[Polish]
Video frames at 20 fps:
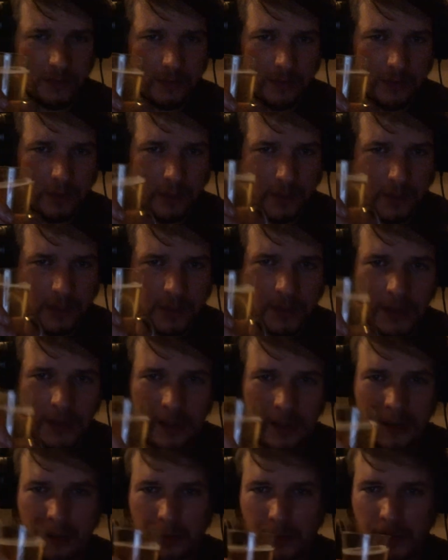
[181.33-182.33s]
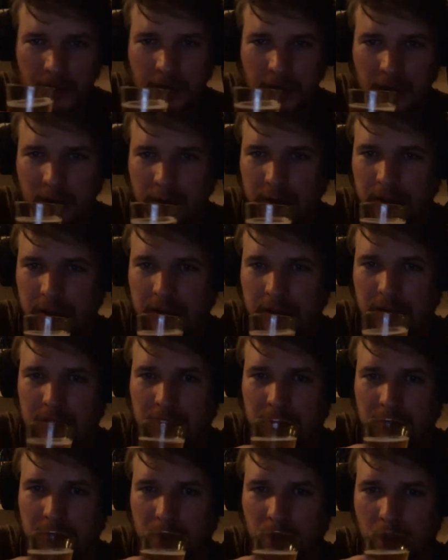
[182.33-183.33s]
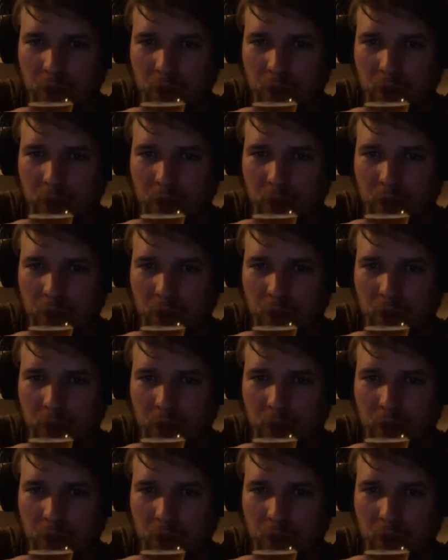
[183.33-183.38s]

dobry smak domowej roboty cydru.